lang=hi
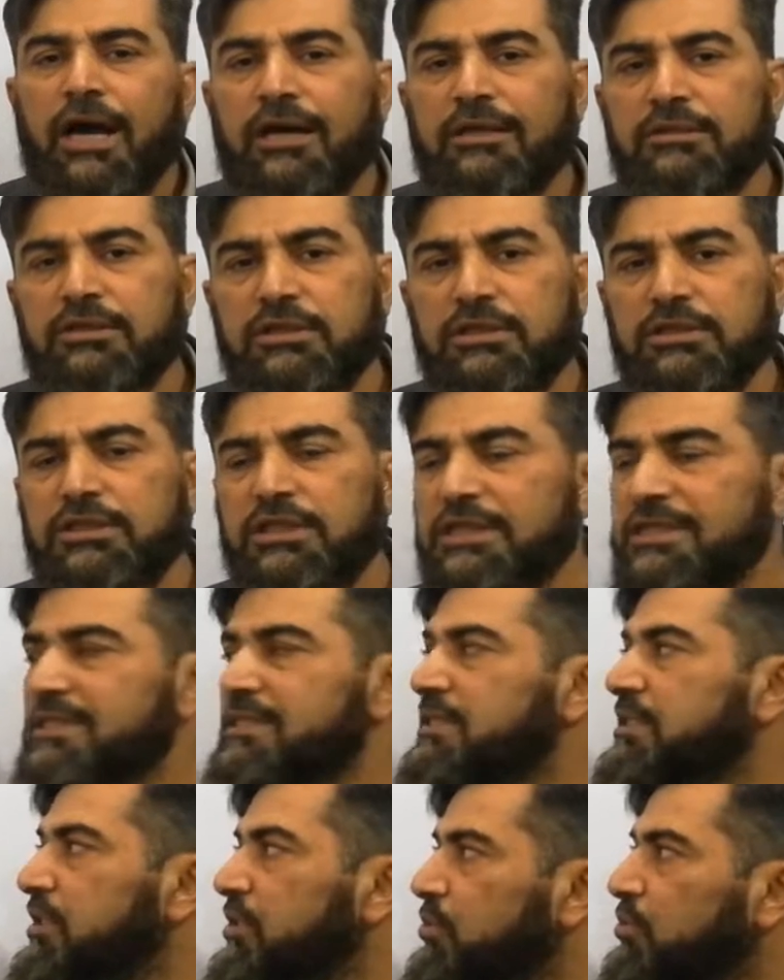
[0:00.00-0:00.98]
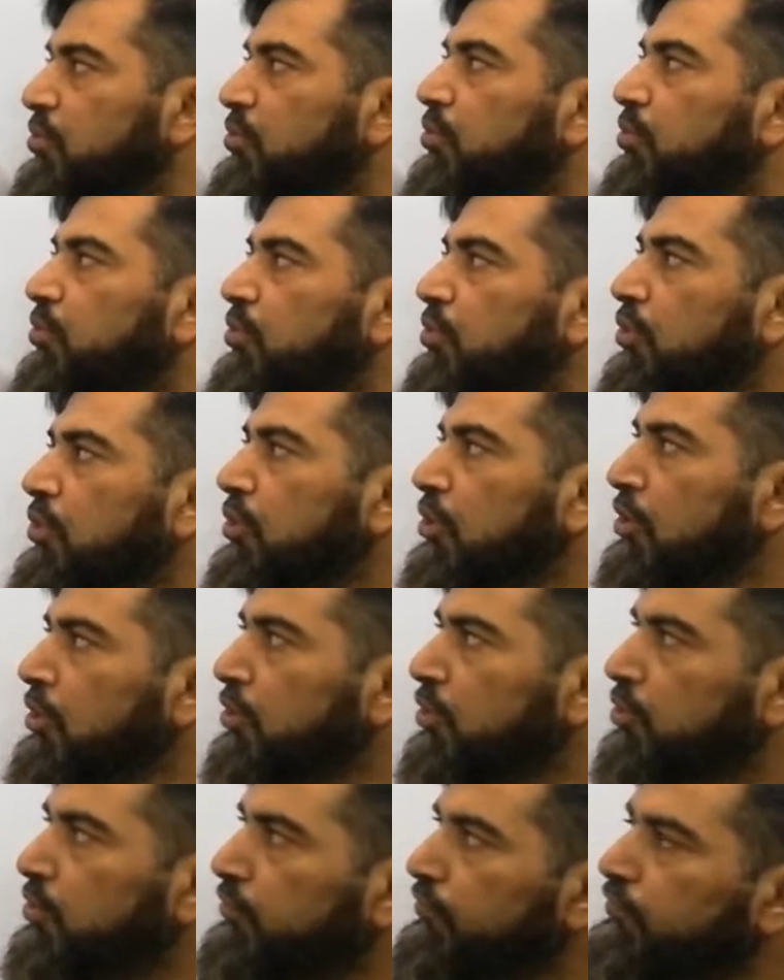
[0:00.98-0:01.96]
अदर देन ज़ीरो हो
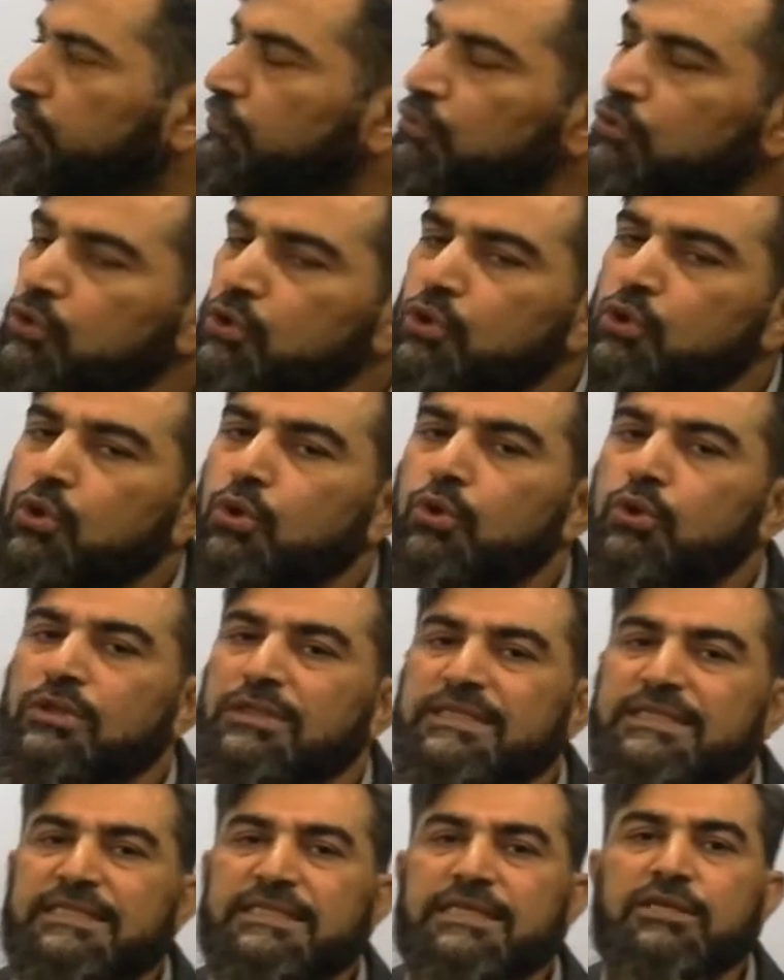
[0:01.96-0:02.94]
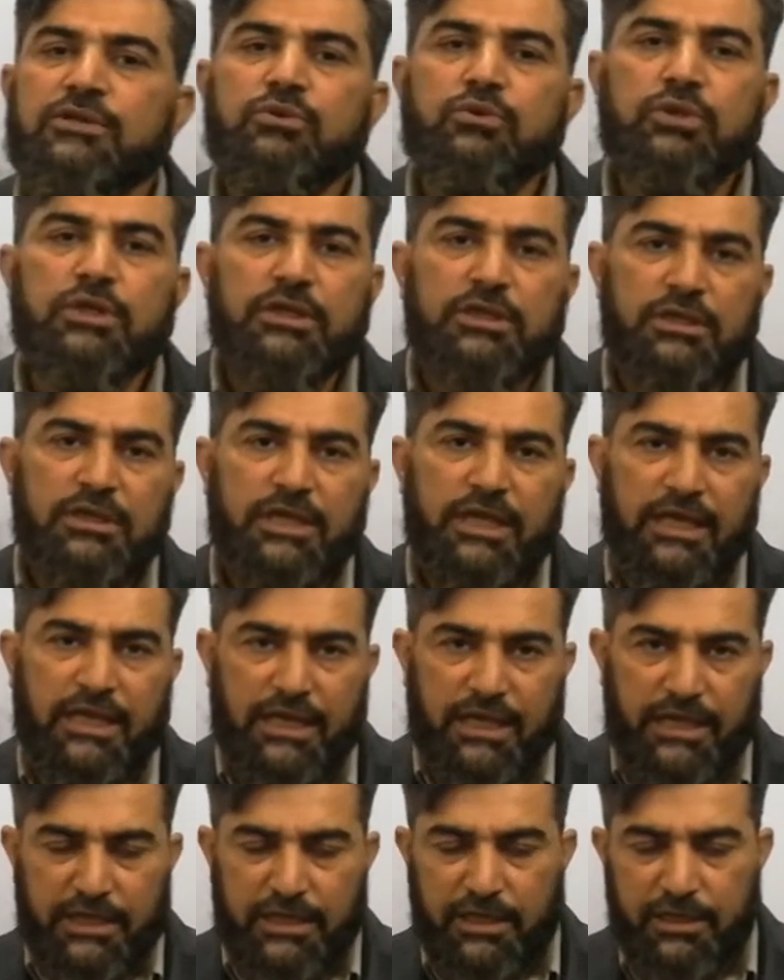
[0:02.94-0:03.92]
तो वो नॉन सिंगुलर
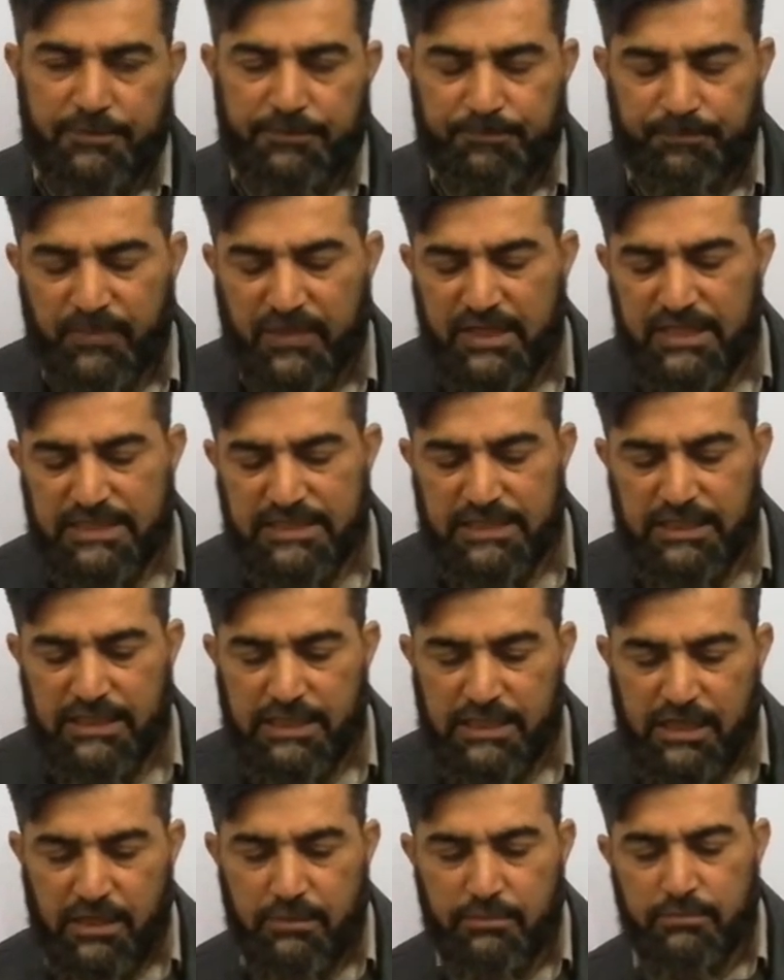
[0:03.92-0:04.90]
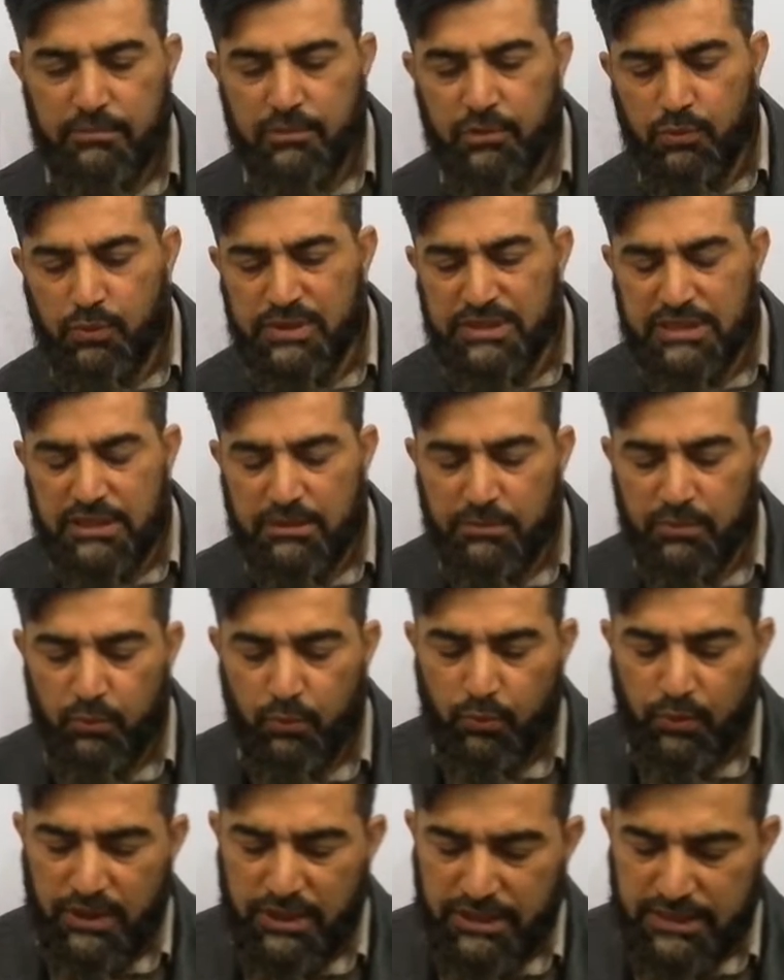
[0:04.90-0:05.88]
कहलाएगा इसके लिए हम क्वेश्चन नंबर
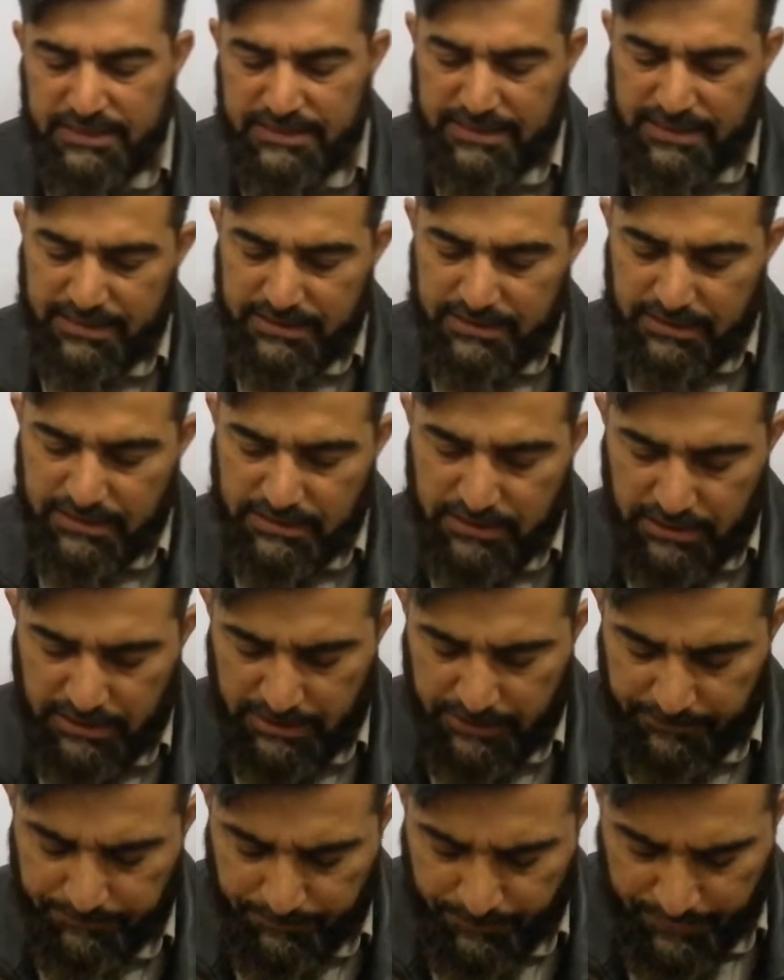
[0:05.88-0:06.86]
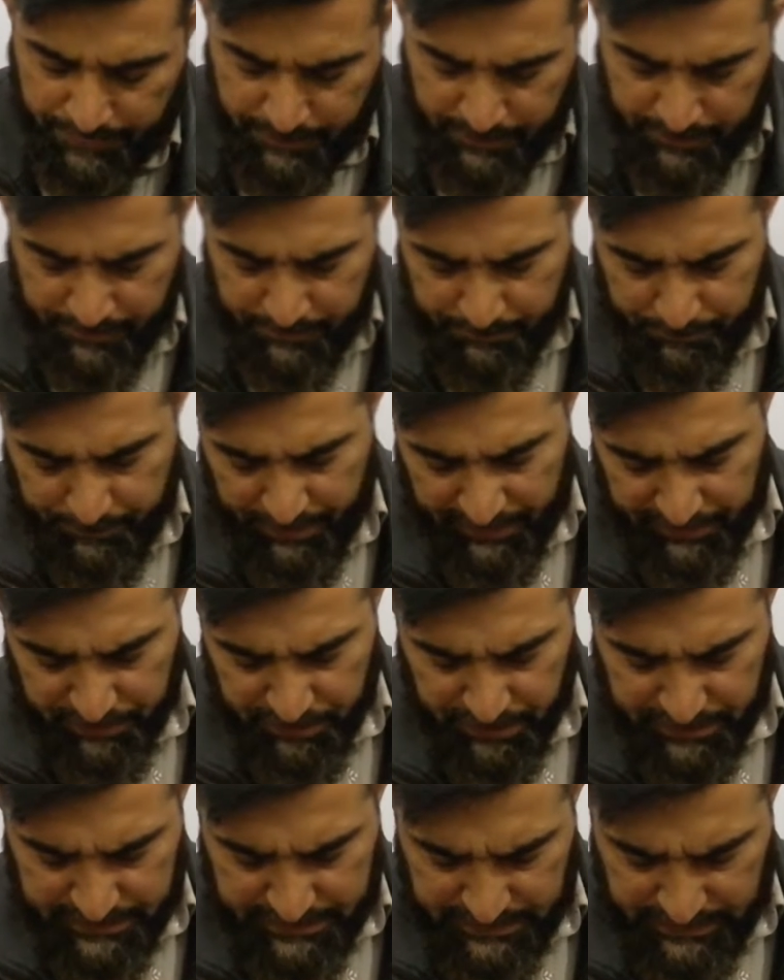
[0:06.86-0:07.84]
वन इसका देखते हैं
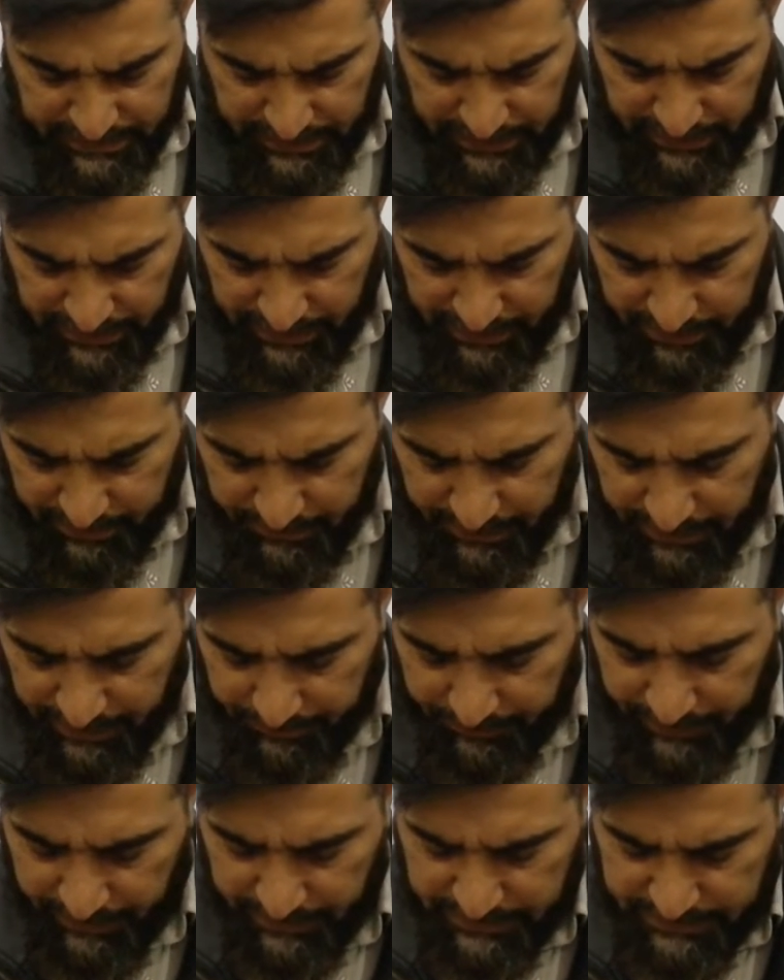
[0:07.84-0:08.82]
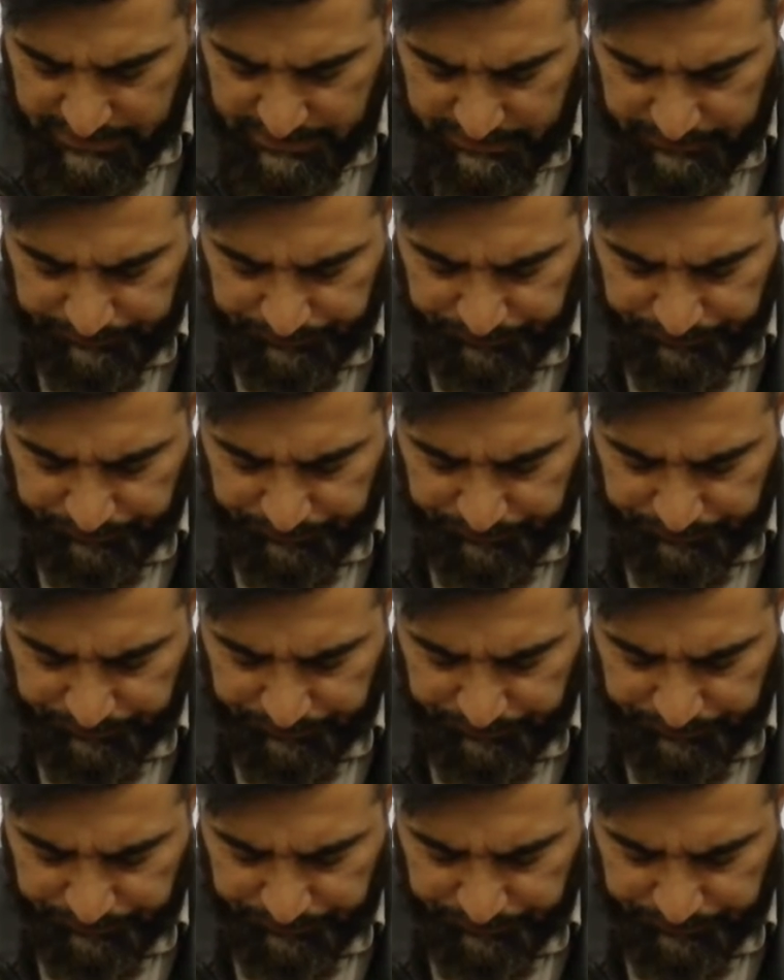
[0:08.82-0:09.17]
मैट्रिक्स ए है हमारे पास